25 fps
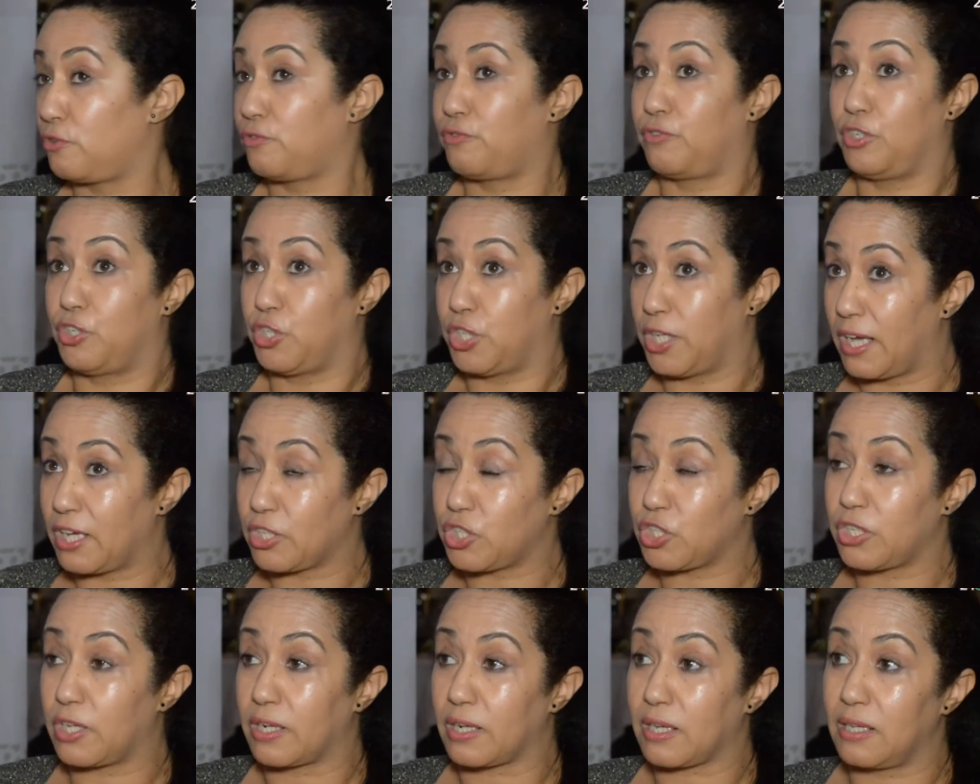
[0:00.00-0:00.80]
في الجهه
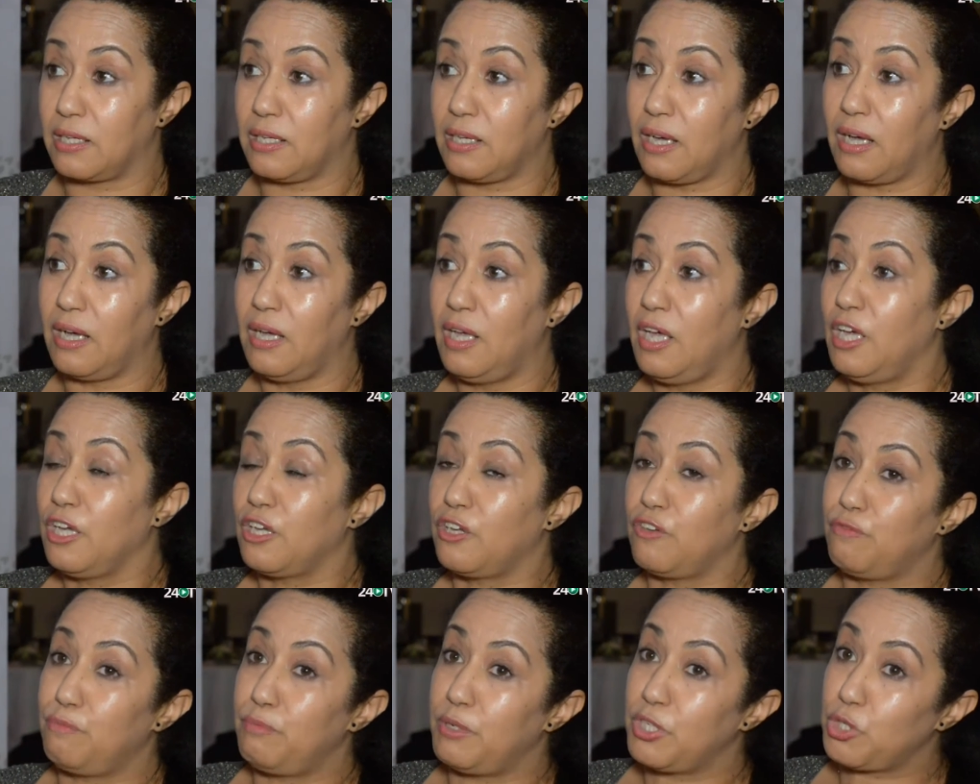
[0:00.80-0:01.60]
الشرقيه
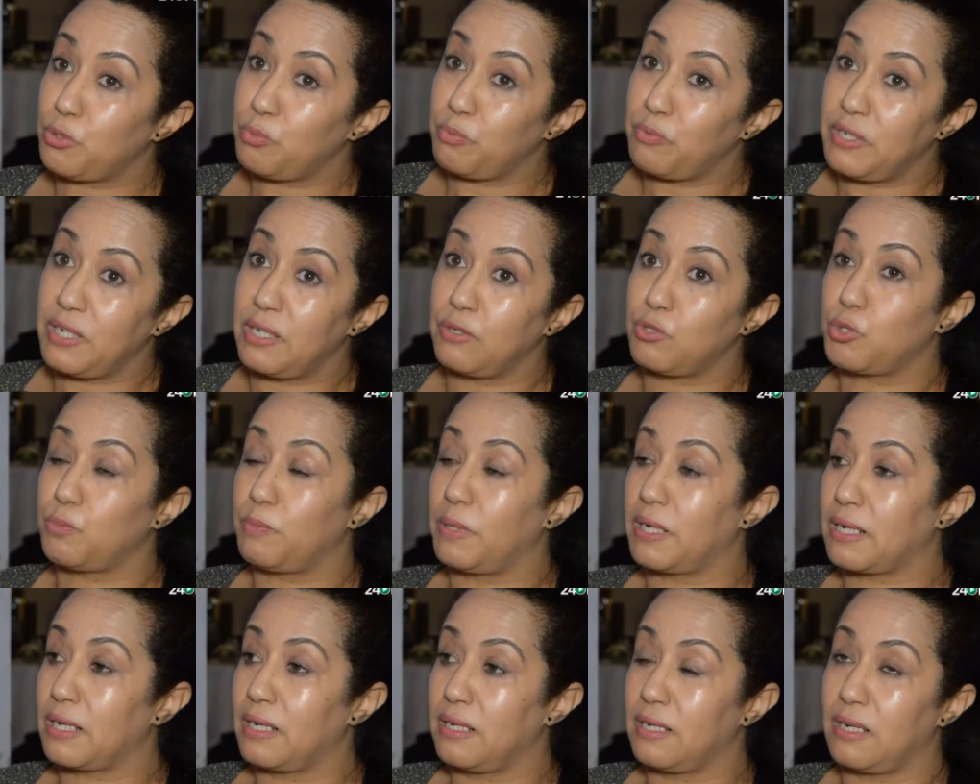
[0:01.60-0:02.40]
كيف ما شفنا
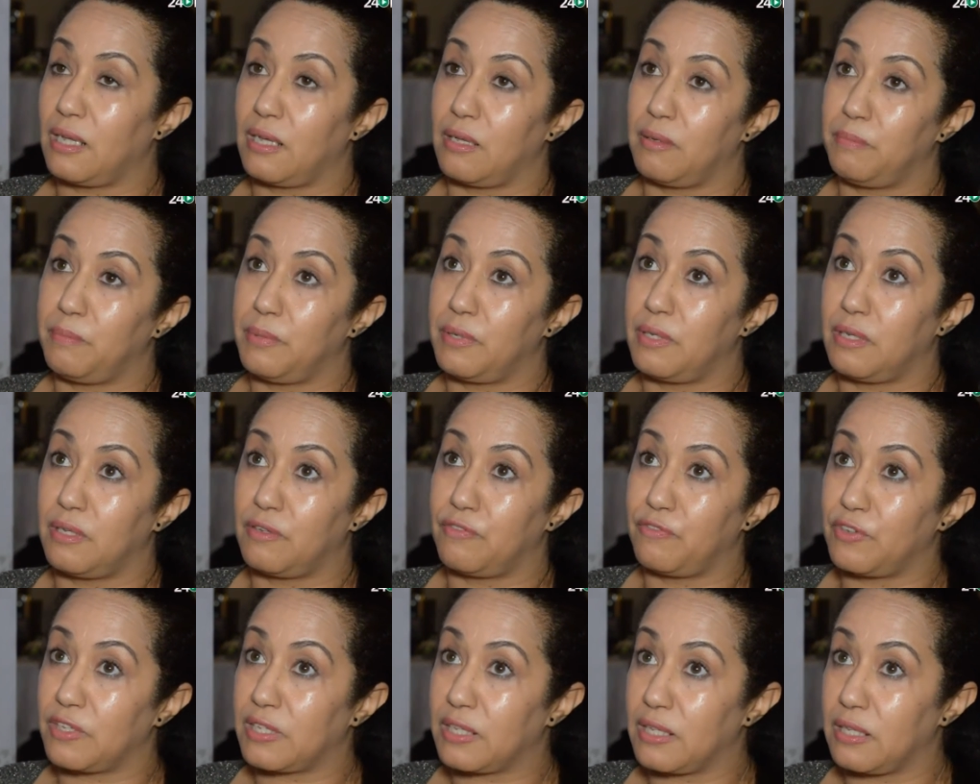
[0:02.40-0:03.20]
تبارك الله
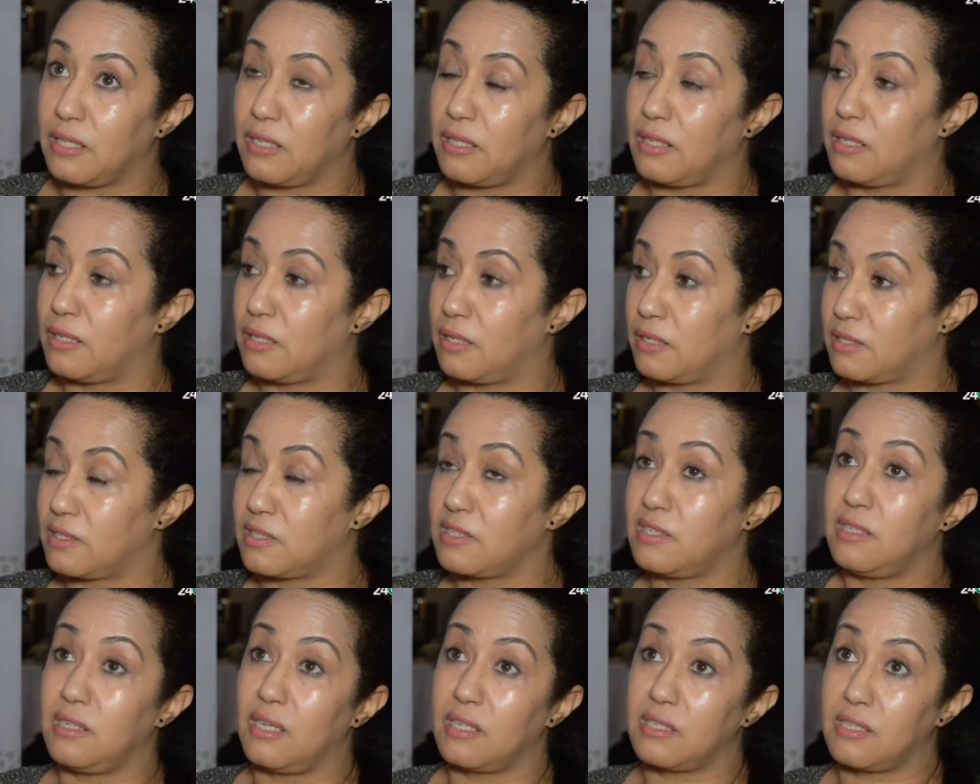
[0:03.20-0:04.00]
بفضل
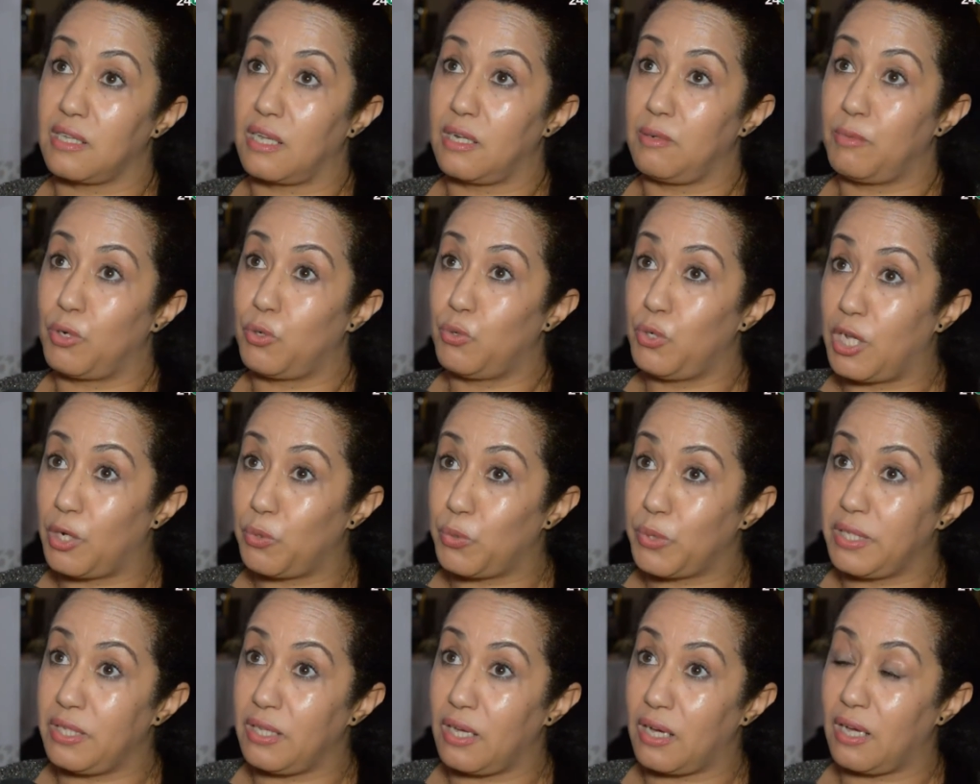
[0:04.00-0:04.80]
السياسه
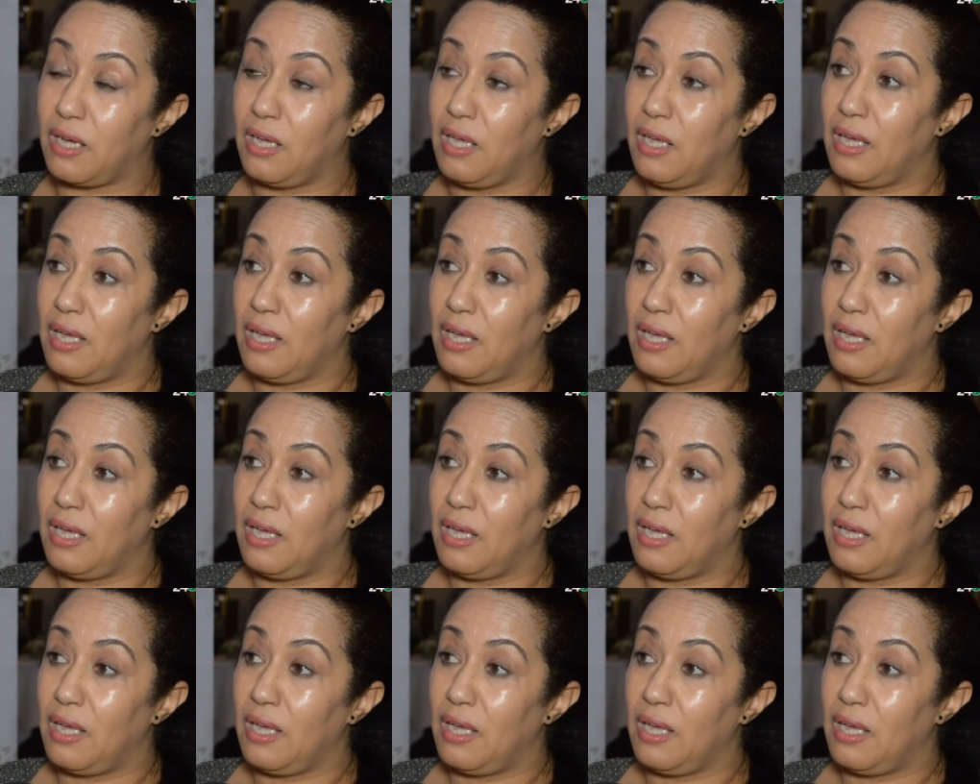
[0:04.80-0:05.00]
المولويه